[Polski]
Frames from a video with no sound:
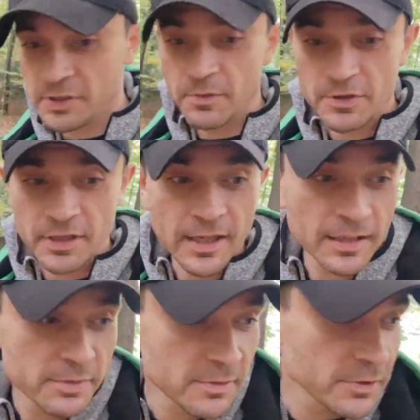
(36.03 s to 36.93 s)
być może
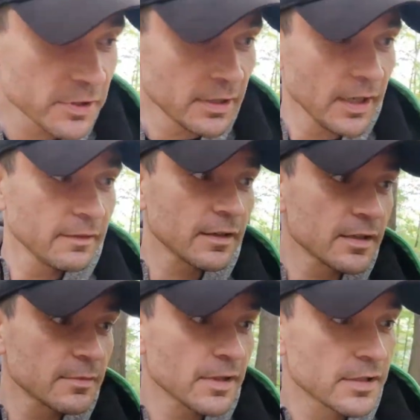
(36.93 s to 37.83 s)
tak, być może nie. W
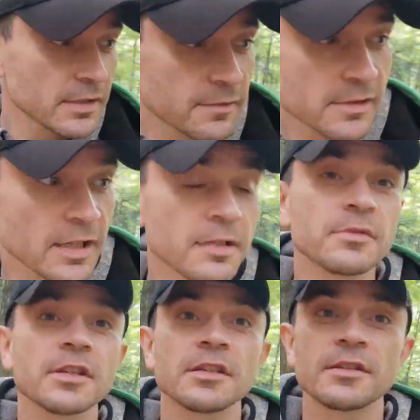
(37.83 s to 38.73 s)
każdym razie w
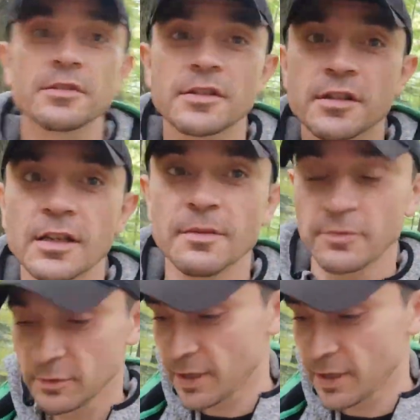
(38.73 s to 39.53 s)
ostatnim czasie troszeczkę nam